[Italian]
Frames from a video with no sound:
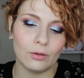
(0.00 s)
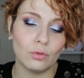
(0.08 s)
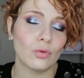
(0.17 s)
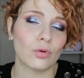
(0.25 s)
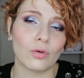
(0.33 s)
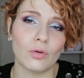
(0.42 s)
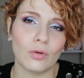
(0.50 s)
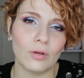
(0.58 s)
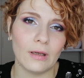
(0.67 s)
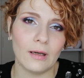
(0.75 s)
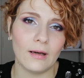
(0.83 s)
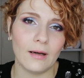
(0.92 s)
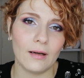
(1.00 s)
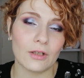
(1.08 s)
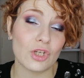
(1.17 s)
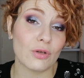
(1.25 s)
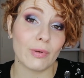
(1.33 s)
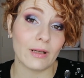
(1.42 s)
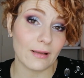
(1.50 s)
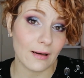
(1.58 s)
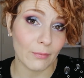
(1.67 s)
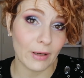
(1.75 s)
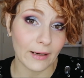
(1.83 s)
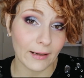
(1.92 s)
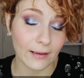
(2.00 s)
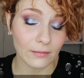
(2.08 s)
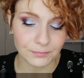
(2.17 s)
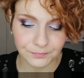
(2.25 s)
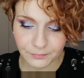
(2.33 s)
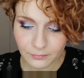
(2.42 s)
adoro la cipria della Becca